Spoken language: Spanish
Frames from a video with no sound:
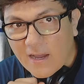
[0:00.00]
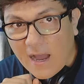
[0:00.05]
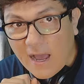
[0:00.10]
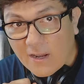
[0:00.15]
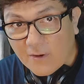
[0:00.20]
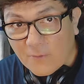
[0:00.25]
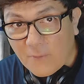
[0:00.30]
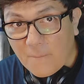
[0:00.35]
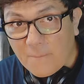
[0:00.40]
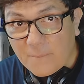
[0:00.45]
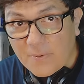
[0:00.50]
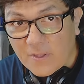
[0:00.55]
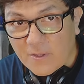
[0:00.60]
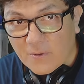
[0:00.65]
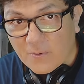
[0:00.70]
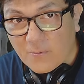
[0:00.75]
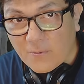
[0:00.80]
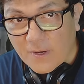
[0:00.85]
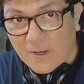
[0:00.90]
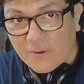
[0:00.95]
algún
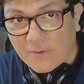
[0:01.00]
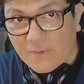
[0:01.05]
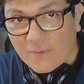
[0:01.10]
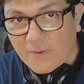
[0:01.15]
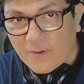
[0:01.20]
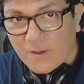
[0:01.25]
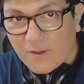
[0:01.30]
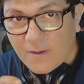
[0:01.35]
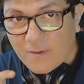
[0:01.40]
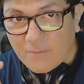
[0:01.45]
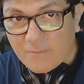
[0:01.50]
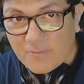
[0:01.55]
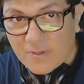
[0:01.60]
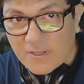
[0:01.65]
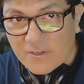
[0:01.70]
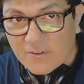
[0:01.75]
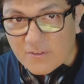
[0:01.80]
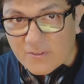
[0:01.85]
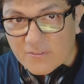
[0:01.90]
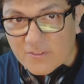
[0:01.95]
videojuego
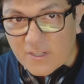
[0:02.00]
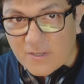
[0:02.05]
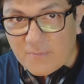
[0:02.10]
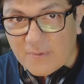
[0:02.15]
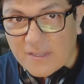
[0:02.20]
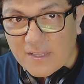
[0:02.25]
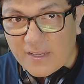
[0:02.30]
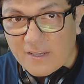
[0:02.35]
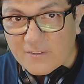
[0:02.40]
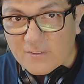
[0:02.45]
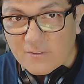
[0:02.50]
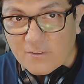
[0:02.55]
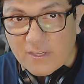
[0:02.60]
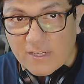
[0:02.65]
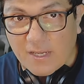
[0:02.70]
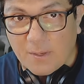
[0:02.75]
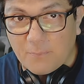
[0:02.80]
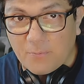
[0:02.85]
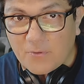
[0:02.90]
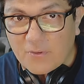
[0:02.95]
pero no se limita a eso,
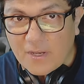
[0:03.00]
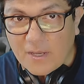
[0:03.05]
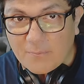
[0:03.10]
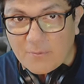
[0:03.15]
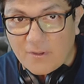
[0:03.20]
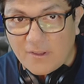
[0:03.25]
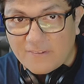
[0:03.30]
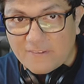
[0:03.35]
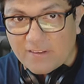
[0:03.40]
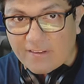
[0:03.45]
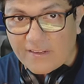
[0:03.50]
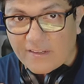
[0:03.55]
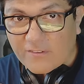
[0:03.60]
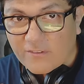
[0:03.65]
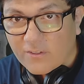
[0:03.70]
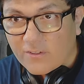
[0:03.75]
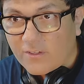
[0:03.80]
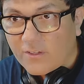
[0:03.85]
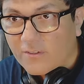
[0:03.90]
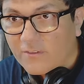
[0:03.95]
ya que podríamos hacer
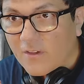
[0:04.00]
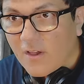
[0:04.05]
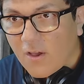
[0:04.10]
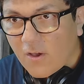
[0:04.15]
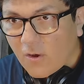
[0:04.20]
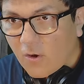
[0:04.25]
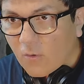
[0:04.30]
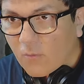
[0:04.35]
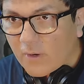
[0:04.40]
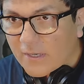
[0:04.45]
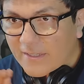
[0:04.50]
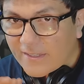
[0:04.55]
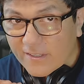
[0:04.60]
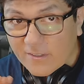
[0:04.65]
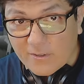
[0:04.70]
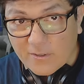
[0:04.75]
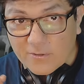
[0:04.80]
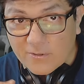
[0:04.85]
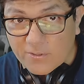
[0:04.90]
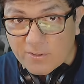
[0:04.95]
reacciones o
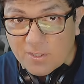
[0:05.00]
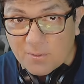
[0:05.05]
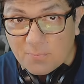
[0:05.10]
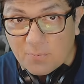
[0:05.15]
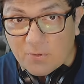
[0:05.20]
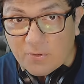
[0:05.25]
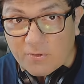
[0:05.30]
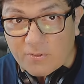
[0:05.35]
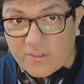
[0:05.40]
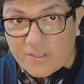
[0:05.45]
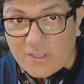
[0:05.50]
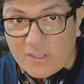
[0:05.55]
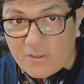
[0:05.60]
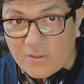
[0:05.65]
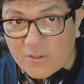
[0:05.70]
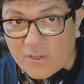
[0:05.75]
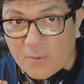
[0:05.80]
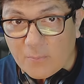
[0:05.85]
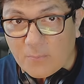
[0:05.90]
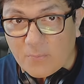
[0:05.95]
cualquier otro tipo de
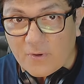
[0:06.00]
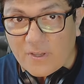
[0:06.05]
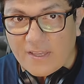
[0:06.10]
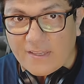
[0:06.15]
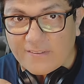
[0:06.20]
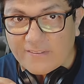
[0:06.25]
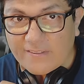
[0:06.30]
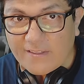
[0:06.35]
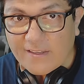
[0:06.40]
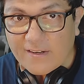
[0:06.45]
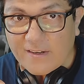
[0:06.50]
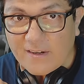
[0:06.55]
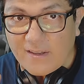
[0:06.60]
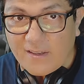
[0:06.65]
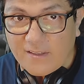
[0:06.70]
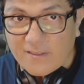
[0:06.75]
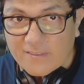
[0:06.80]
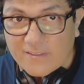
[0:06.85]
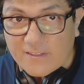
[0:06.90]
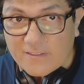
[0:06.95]
contenido que pueda ser
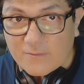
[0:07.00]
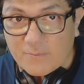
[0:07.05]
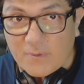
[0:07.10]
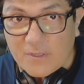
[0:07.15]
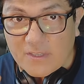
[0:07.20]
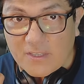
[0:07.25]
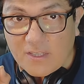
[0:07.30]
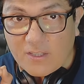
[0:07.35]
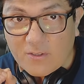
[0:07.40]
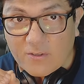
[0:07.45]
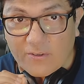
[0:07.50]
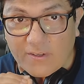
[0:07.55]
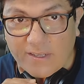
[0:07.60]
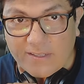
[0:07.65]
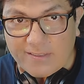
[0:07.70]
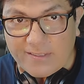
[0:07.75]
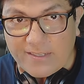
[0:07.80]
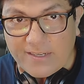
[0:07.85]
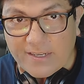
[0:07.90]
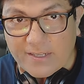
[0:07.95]
transmitido
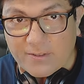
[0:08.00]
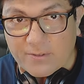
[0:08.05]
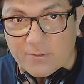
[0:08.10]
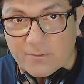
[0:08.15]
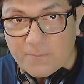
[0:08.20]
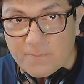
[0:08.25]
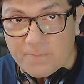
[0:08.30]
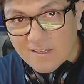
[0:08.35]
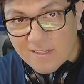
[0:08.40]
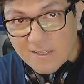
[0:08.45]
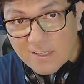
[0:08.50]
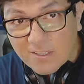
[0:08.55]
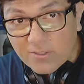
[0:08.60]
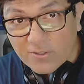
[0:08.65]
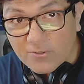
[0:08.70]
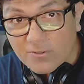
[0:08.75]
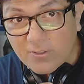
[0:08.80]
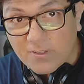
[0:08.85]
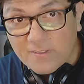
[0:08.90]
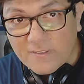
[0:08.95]
en directo.
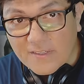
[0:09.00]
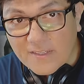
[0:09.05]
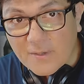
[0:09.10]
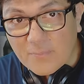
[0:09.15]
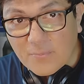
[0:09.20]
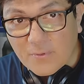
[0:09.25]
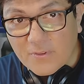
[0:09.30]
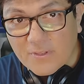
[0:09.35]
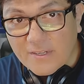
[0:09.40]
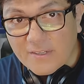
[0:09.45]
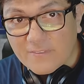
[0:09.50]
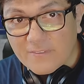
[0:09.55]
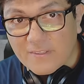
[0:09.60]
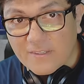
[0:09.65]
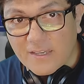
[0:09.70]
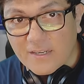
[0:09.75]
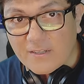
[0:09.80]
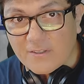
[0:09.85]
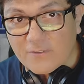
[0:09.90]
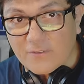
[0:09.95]
Incluso desde allí podría
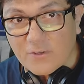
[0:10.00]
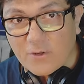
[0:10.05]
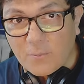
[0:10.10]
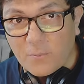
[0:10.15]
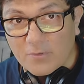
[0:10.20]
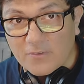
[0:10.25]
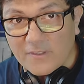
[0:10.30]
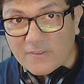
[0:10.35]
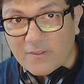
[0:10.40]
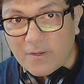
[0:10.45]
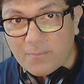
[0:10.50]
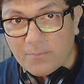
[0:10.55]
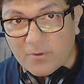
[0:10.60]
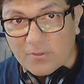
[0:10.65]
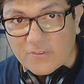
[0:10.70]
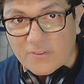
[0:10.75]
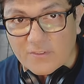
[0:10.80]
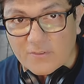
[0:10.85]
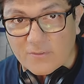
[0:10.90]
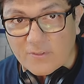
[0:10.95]
enseñarles cómo se hace el
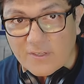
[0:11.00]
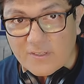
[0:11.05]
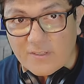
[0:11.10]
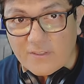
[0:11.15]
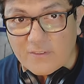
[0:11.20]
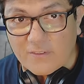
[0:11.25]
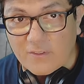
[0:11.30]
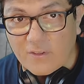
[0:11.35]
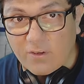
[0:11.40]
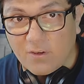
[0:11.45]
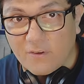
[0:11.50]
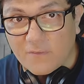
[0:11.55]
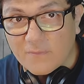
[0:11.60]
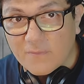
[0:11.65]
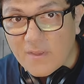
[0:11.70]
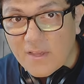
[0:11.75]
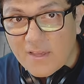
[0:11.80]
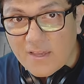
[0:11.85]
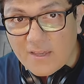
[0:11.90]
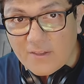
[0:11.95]
proceso de
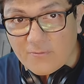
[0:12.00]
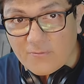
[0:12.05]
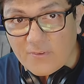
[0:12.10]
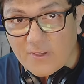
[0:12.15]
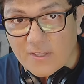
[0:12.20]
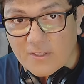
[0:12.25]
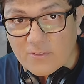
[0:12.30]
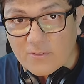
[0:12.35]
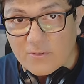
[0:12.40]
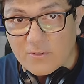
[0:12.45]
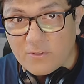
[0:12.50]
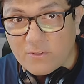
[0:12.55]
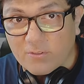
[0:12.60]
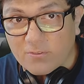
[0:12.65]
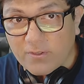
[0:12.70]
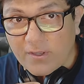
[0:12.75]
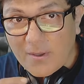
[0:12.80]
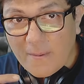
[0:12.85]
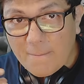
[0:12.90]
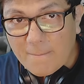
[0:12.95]
edición,
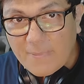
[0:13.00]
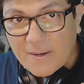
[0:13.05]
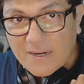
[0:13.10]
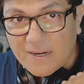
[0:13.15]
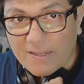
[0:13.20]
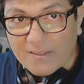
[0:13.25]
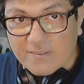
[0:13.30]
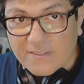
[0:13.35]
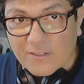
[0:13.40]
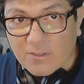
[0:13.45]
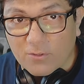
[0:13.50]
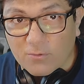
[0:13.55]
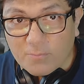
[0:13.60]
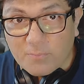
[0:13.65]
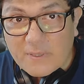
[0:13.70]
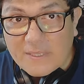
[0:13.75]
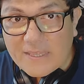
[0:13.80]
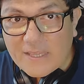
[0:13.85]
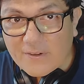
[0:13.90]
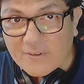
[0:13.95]
efectos para hacer los
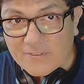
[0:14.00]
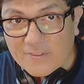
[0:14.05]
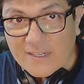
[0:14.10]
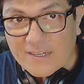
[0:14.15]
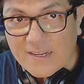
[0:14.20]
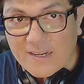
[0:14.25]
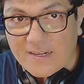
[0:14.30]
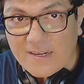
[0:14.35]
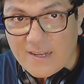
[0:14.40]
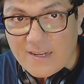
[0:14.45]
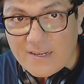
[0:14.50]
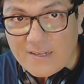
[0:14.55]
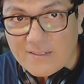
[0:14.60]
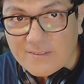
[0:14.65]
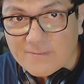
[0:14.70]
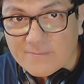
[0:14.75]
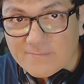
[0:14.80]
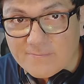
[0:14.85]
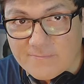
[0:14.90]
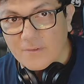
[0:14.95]
videos del canal.
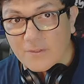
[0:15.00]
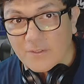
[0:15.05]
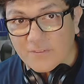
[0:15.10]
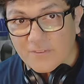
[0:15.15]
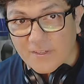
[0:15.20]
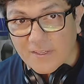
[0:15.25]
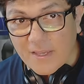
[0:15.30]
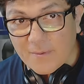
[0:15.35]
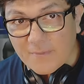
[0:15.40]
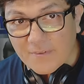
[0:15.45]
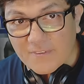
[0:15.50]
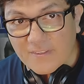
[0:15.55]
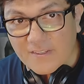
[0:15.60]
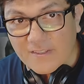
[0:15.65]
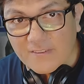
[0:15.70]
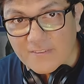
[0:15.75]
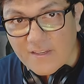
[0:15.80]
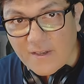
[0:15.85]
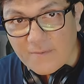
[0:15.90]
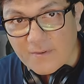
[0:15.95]
Los que ya me
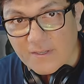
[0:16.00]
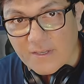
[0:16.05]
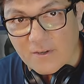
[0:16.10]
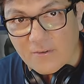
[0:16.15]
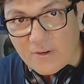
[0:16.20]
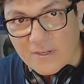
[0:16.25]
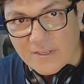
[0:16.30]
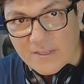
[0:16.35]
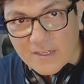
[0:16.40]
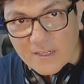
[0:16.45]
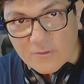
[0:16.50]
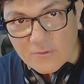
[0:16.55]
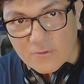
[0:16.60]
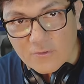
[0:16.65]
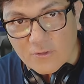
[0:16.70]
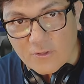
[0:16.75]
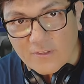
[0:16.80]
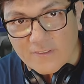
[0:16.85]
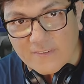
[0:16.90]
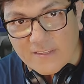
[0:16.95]
siguen saben que cualquier
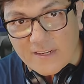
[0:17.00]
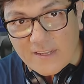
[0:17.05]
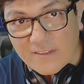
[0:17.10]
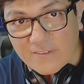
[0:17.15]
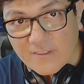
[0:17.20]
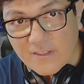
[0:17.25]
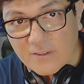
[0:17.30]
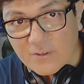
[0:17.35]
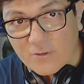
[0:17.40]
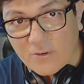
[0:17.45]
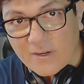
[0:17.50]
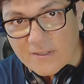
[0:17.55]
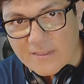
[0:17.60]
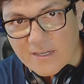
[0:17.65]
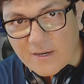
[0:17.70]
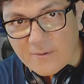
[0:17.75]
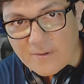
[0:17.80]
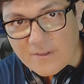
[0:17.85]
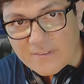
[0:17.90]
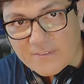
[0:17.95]
anuncio lo estará haciendo a
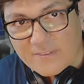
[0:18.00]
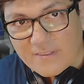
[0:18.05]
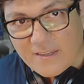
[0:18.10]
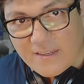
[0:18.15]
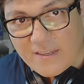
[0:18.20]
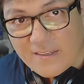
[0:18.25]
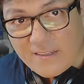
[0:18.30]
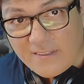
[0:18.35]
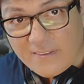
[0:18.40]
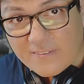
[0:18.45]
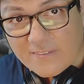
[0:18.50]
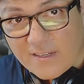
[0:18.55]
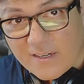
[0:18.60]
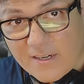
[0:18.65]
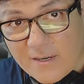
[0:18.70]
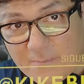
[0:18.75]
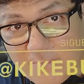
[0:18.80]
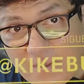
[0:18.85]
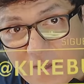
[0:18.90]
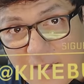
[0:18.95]
través de
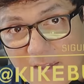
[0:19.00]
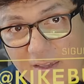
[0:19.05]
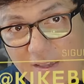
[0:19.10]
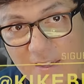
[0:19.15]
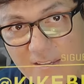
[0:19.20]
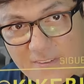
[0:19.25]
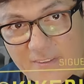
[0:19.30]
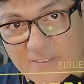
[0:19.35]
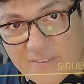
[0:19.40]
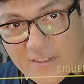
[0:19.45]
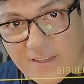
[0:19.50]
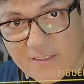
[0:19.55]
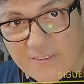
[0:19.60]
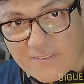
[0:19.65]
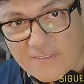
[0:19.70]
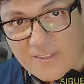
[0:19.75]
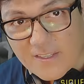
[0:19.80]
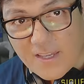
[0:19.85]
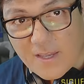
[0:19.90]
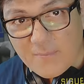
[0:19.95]
Instagram, así es que
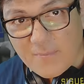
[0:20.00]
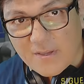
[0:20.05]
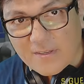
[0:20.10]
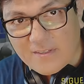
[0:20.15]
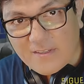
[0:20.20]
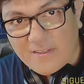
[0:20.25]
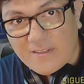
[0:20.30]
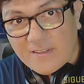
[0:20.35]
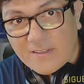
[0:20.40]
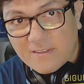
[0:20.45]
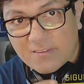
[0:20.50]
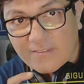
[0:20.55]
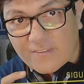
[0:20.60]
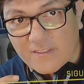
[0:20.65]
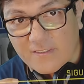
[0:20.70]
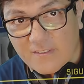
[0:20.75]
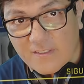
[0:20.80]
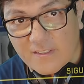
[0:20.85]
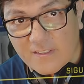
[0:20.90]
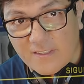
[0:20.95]
sígueme allí si
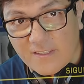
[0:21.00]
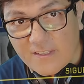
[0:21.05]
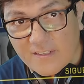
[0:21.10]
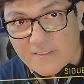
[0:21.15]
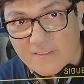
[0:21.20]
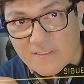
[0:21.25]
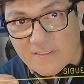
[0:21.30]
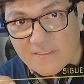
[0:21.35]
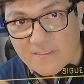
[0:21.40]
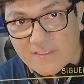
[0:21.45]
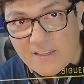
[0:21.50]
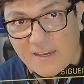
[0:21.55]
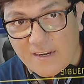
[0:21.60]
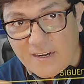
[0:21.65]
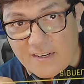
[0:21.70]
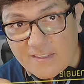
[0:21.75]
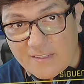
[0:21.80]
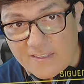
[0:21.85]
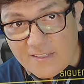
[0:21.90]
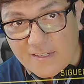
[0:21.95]
es que quieres estar
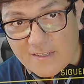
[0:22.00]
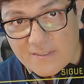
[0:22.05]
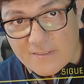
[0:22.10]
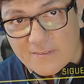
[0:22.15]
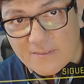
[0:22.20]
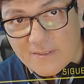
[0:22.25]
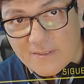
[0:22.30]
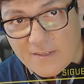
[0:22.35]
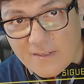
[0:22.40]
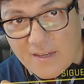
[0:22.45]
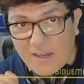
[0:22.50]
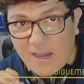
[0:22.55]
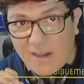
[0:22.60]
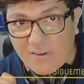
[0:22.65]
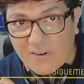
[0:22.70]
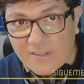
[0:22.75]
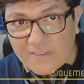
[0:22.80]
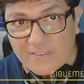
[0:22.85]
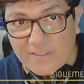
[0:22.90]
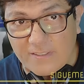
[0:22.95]
al día.
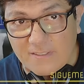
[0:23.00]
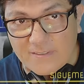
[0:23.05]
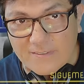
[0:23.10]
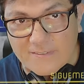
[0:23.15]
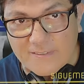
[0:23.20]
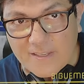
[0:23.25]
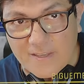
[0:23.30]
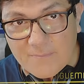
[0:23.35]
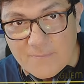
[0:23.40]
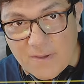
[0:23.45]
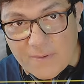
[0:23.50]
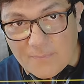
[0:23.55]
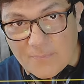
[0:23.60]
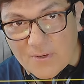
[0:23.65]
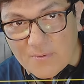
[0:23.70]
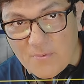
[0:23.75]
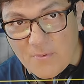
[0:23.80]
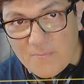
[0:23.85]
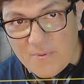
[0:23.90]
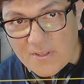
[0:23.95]
Ahora sí, sin más
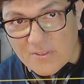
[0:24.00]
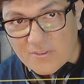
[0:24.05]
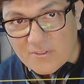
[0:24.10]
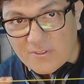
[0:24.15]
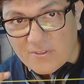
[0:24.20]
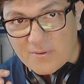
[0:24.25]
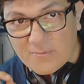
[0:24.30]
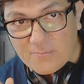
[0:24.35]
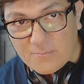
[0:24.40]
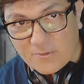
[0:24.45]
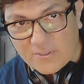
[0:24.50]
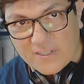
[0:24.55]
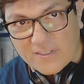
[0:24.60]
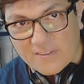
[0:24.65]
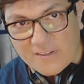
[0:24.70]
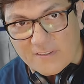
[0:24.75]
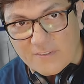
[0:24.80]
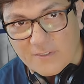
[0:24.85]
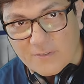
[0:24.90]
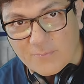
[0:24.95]
por el momento,
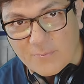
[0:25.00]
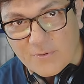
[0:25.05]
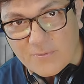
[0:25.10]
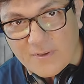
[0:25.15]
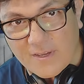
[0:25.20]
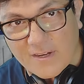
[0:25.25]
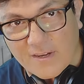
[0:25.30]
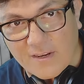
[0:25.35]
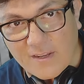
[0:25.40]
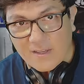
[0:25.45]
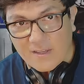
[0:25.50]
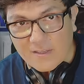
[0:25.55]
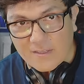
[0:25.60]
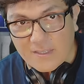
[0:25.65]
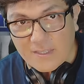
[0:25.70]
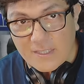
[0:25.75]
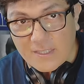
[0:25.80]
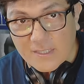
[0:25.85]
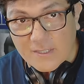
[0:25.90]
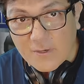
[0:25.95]
muchas gracias por ver
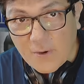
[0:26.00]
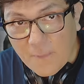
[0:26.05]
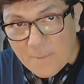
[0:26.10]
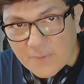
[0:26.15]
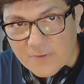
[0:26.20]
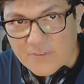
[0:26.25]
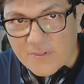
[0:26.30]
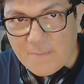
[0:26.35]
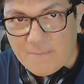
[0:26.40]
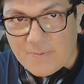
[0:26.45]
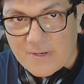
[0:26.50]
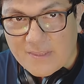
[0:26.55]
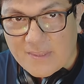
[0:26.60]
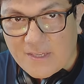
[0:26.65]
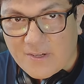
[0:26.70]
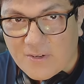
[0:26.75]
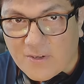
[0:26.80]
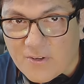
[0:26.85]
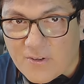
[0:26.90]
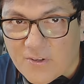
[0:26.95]
y como siempre
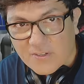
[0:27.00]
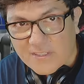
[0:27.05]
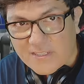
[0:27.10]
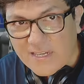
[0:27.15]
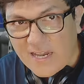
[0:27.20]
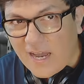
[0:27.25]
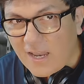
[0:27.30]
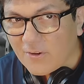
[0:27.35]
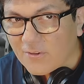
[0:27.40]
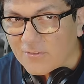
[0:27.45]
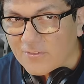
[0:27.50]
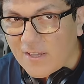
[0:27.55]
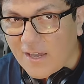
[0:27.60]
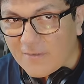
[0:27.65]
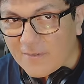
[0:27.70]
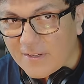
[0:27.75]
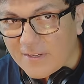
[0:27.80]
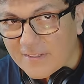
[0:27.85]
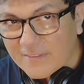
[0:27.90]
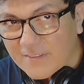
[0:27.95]
digo, ya lo
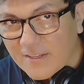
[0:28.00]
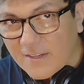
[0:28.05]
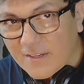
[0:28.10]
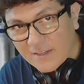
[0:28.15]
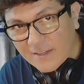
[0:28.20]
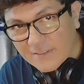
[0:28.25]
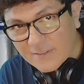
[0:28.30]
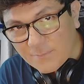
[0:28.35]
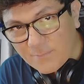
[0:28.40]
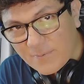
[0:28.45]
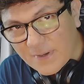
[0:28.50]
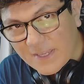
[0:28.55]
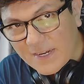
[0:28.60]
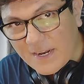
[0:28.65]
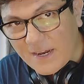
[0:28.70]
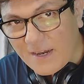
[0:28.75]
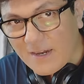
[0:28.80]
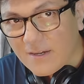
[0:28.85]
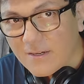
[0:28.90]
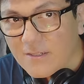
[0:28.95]
sabes,
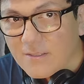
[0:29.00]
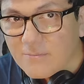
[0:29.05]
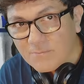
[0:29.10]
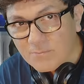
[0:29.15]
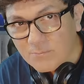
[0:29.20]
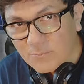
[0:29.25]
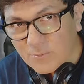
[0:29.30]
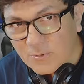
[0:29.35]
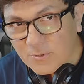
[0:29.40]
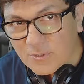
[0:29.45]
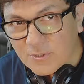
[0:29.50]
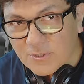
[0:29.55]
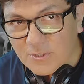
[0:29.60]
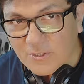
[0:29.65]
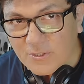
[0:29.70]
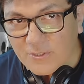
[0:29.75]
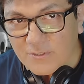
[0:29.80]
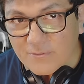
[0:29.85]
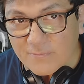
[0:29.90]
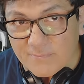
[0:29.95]
espera
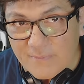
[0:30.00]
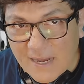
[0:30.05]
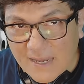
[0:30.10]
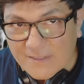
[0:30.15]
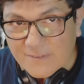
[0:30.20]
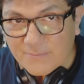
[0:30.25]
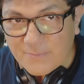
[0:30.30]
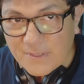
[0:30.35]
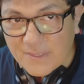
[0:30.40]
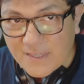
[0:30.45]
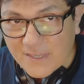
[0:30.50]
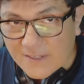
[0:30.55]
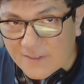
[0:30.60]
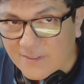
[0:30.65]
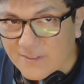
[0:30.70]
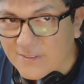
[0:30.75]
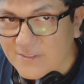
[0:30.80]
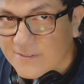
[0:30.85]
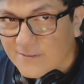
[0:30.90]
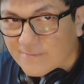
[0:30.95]
muchos más
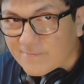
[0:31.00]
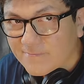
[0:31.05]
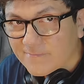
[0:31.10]
videos.